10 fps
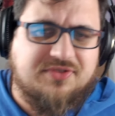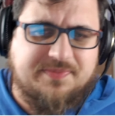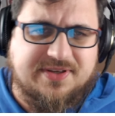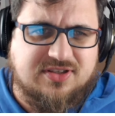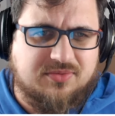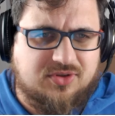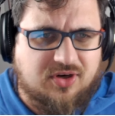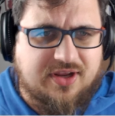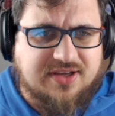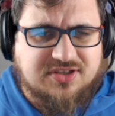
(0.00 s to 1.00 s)

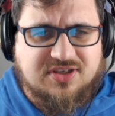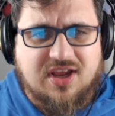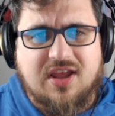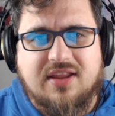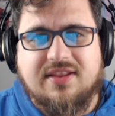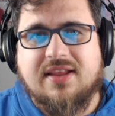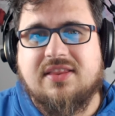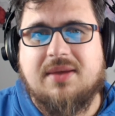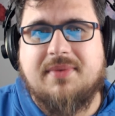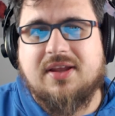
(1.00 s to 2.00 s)
Wyspiańską-Trojasz na
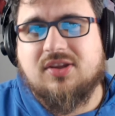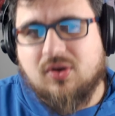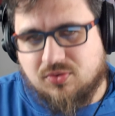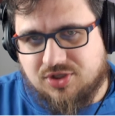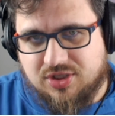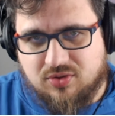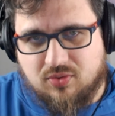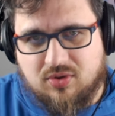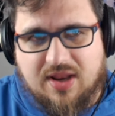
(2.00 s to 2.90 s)
temat coachingu.